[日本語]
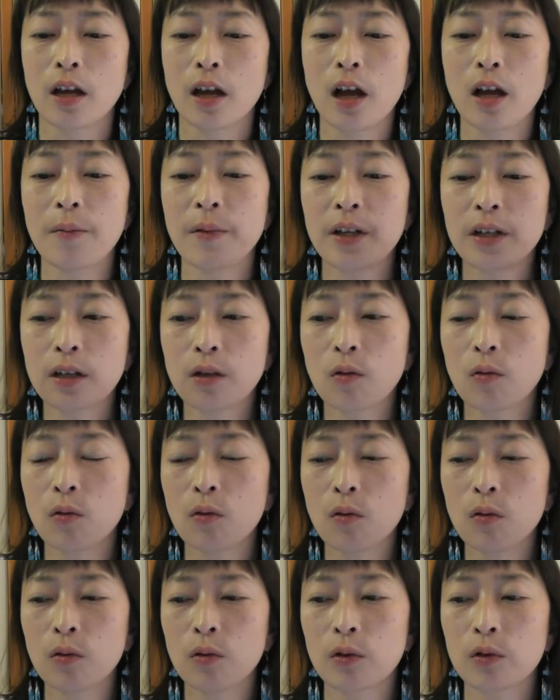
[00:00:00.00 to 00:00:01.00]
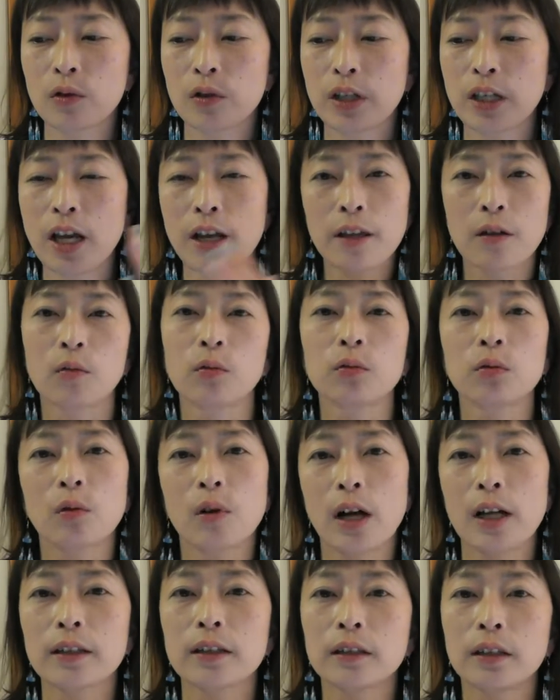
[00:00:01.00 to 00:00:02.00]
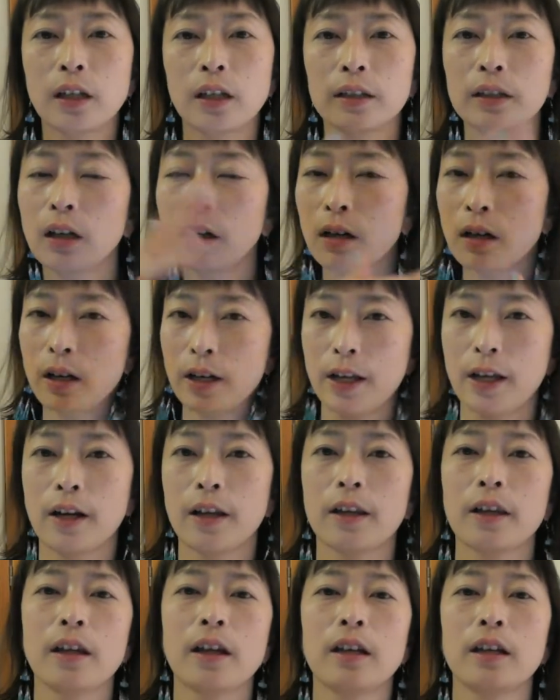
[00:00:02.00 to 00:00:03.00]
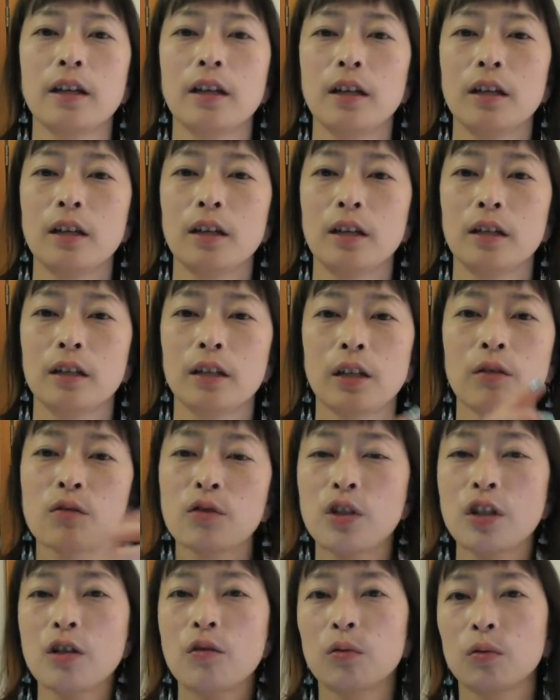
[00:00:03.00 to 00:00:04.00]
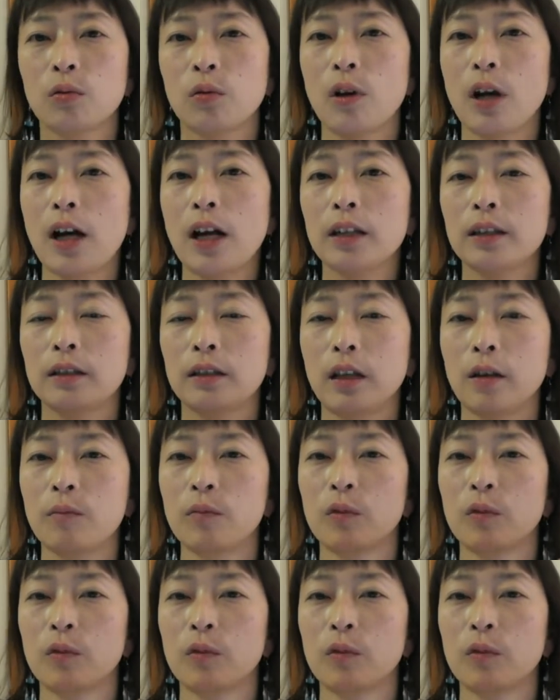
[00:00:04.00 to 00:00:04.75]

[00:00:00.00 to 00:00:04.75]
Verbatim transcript: あまりこう嫌なことがあっただからやらない楽しいことがあった